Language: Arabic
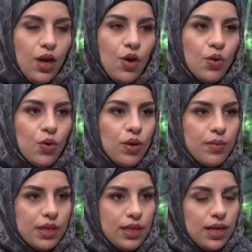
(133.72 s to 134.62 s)
وهو
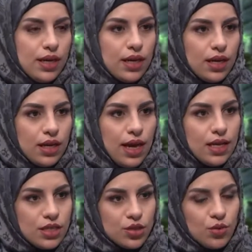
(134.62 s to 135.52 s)
بيقدر آه،
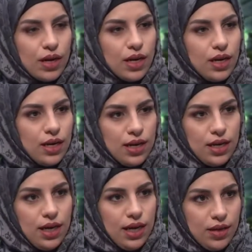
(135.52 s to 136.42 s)
هي الصور
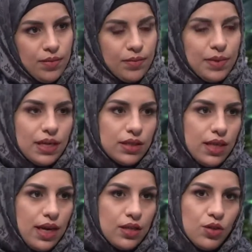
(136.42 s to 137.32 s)
الحلم
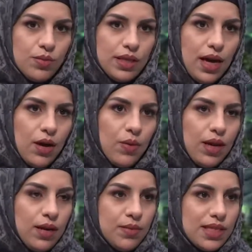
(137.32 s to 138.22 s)
بينقطع عنده
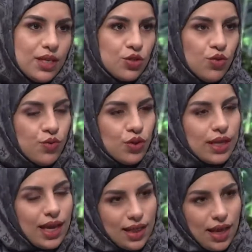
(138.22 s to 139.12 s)
بيتحول بصير يشوفه
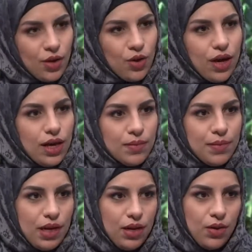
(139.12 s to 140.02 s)
كتهيؤات
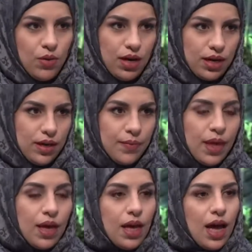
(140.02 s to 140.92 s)
بالواقع
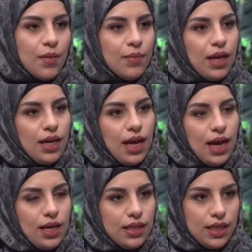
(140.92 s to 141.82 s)
أما
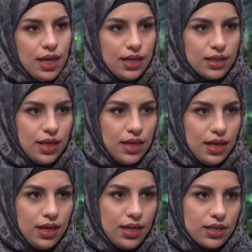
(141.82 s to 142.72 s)
الحالة الثالثة
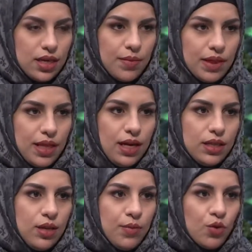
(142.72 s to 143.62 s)
اللي هي النظام
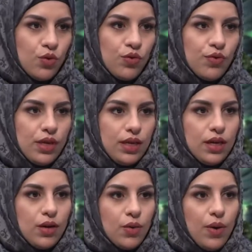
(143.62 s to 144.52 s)
الثالث اللي بيكون
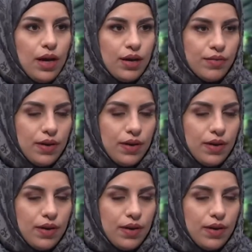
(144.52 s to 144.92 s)
فيه واقف